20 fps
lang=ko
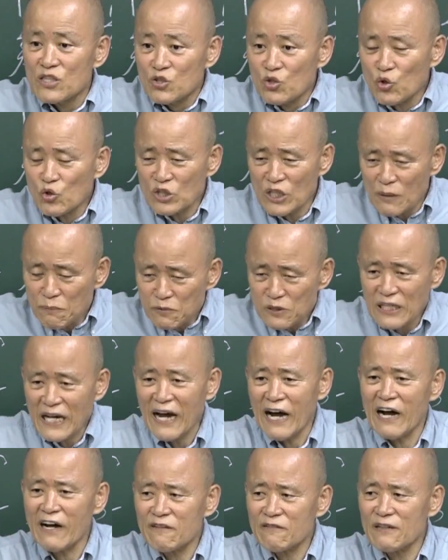
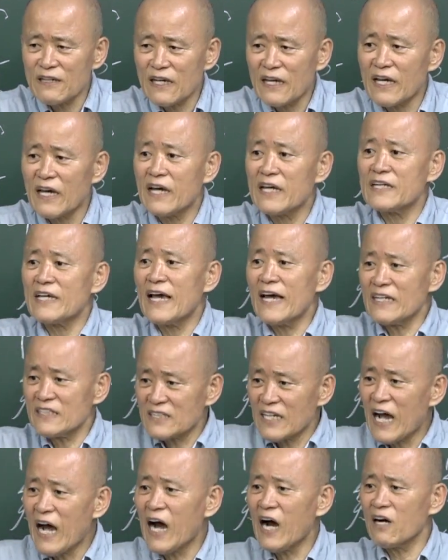64개의
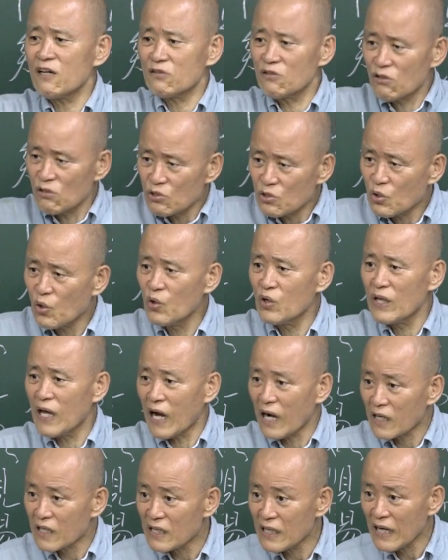상으로
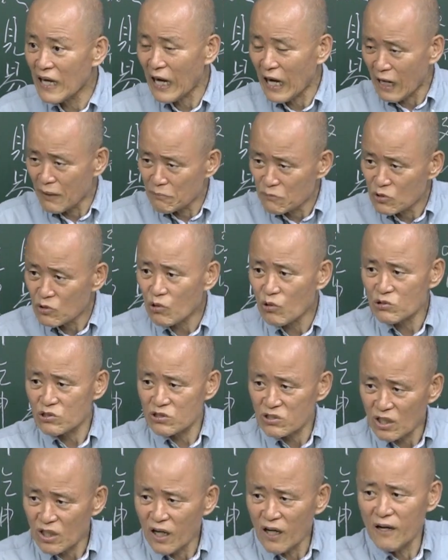요약을
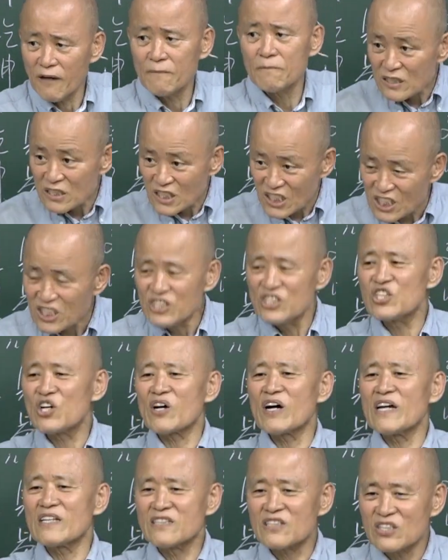함으로써
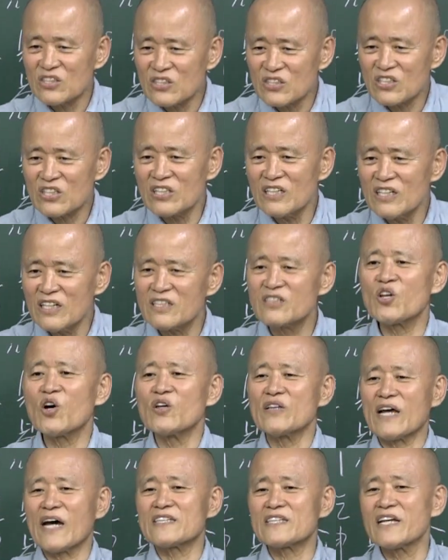진정한 뜻을
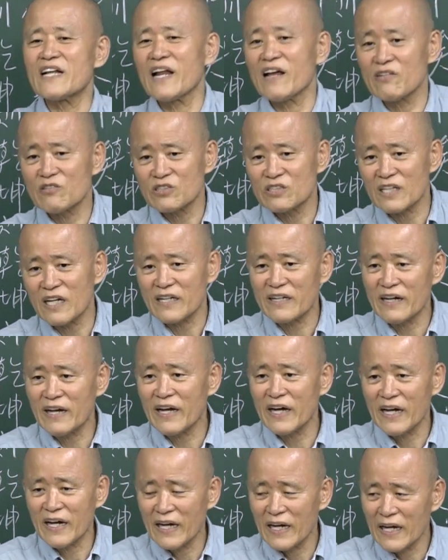더 나타낸 것이다
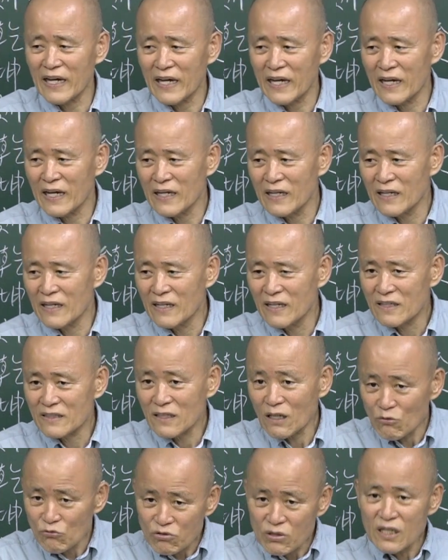
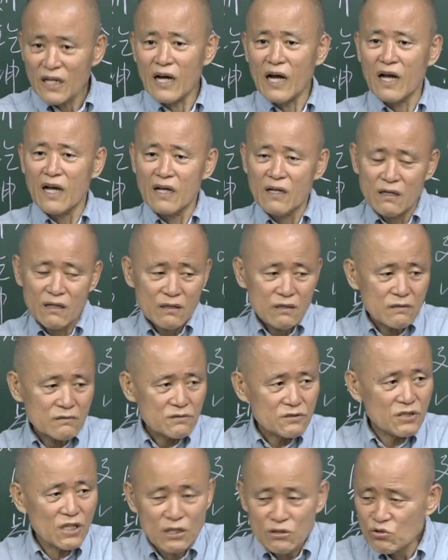그러니까 우리가
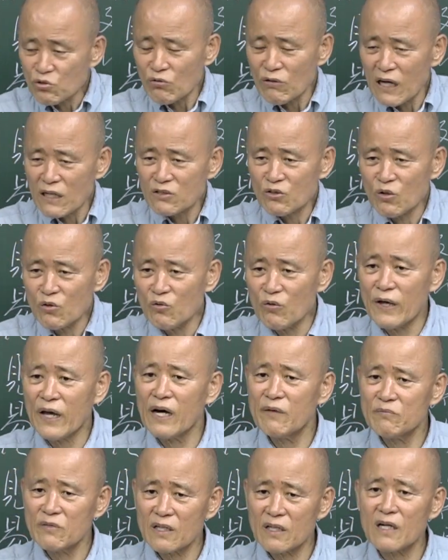예술 활동을 왜
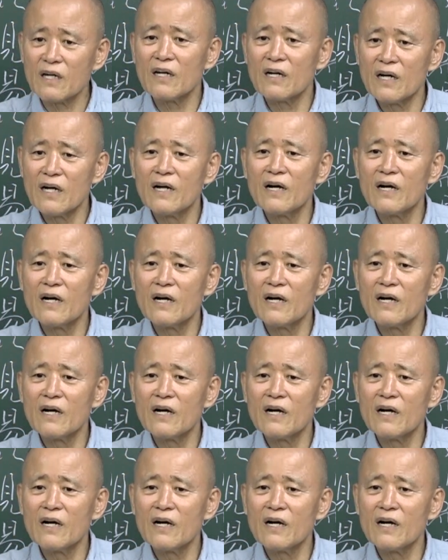합니까?